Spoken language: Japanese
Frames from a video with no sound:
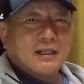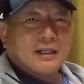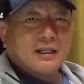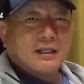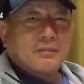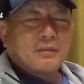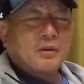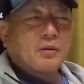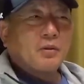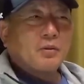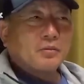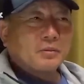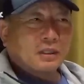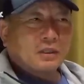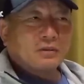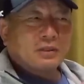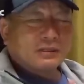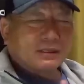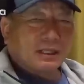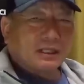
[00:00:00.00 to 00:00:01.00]
やっぱ
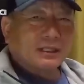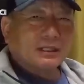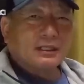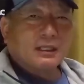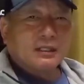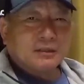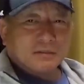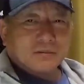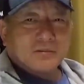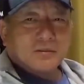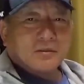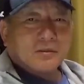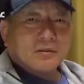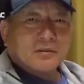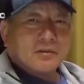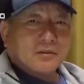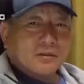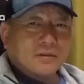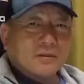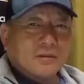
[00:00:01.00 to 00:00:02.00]
ホームランは避けていくとい
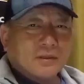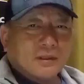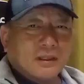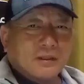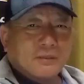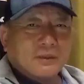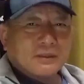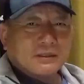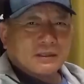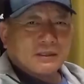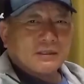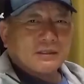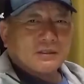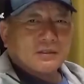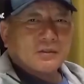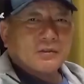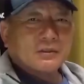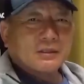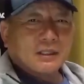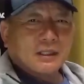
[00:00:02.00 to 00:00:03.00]
う。やっぱ慎
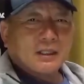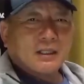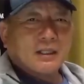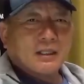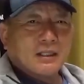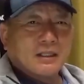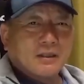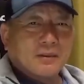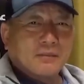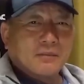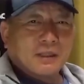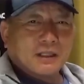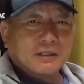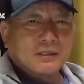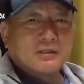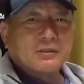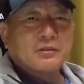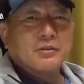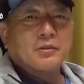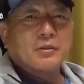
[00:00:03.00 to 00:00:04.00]
重さがまあ
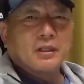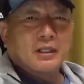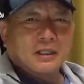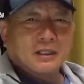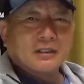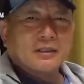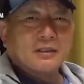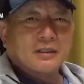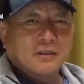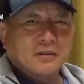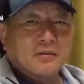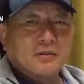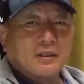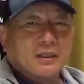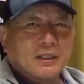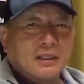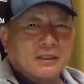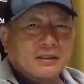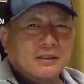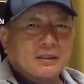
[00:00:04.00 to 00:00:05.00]
必要かなっていうような
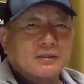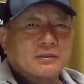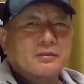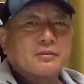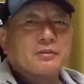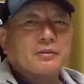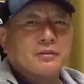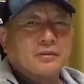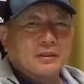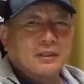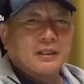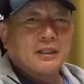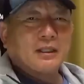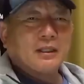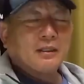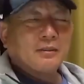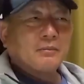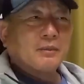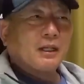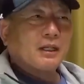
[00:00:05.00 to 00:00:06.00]
感じがするよね、はい、
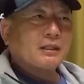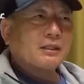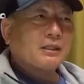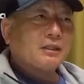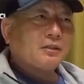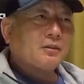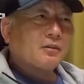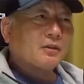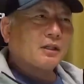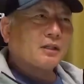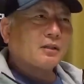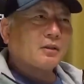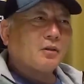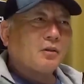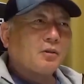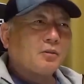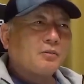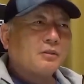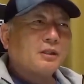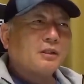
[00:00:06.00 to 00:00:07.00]
まあ、秋根なんか
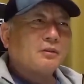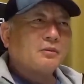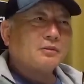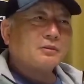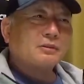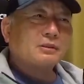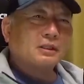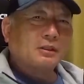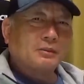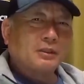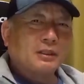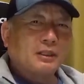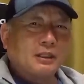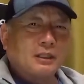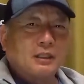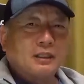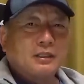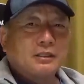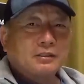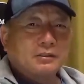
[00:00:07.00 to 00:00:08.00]
ホームランを打つために
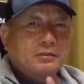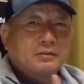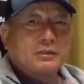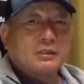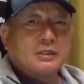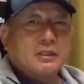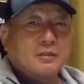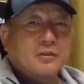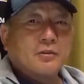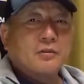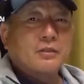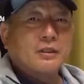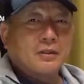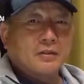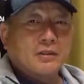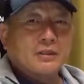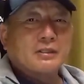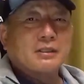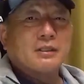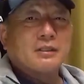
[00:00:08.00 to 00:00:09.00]
中日が取ったよ
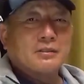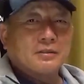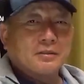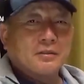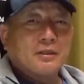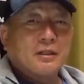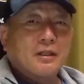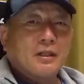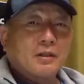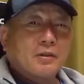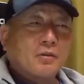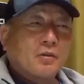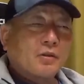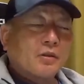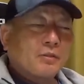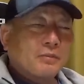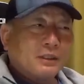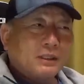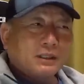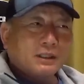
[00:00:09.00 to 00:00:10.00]
うな選手、はい、これ
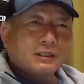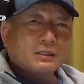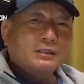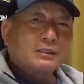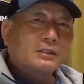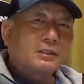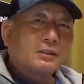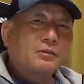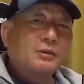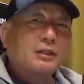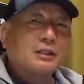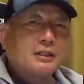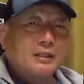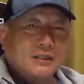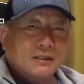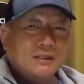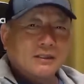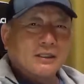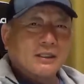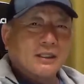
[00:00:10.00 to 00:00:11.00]
はみんな知ってるわけだ
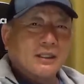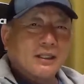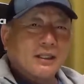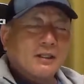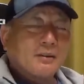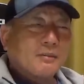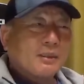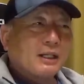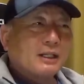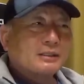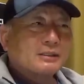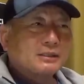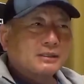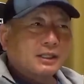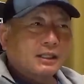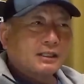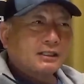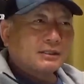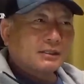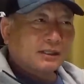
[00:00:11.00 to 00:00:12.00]
し、うん、まあ、初
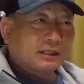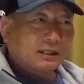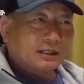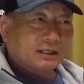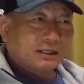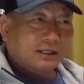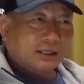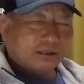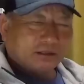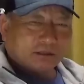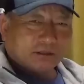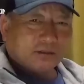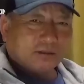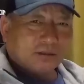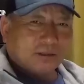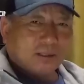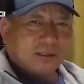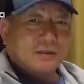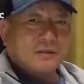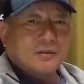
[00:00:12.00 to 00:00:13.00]
対決っ
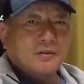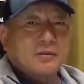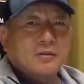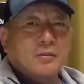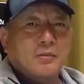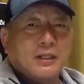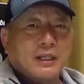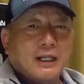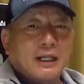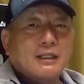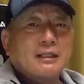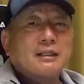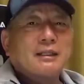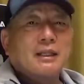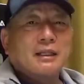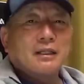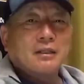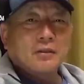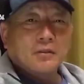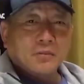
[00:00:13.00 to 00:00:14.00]
ていうこともあっ
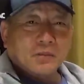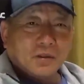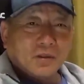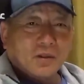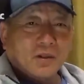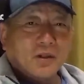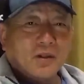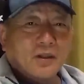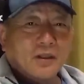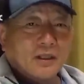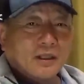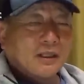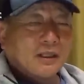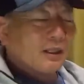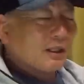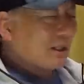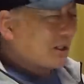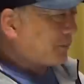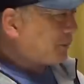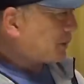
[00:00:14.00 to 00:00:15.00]
たけども、はい、
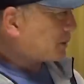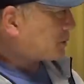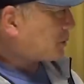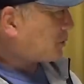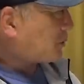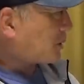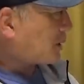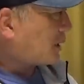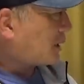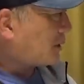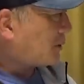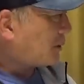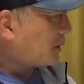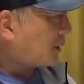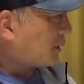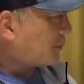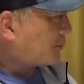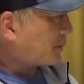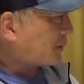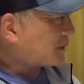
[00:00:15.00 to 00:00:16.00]
やっぱそこら辺は
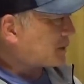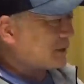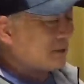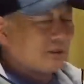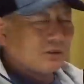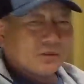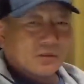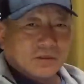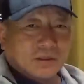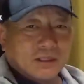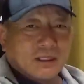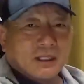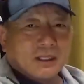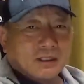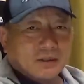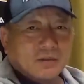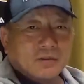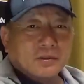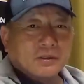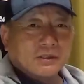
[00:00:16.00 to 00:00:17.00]
やっぱ慎重に投げ
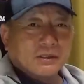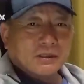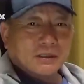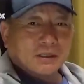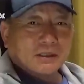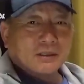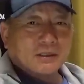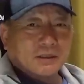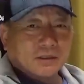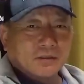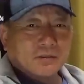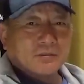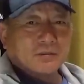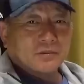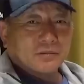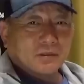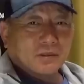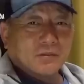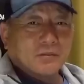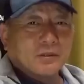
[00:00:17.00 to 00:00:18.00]
てほしいなっていうふう
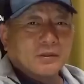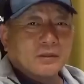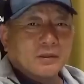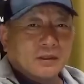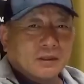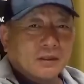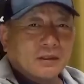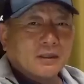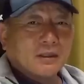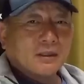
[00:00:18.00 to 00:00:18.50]
に思ったね。